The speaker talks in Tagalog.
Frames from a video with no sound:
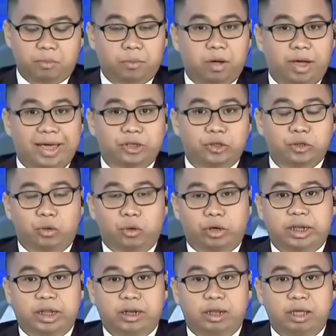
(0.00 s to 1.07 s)
niyo pong
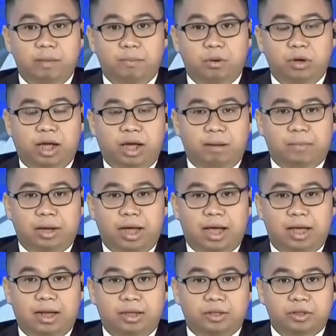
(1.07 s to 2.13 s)
escort, hindi po
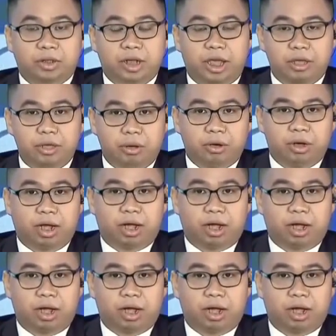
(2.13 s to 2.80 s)
nakapangalan sa inyo,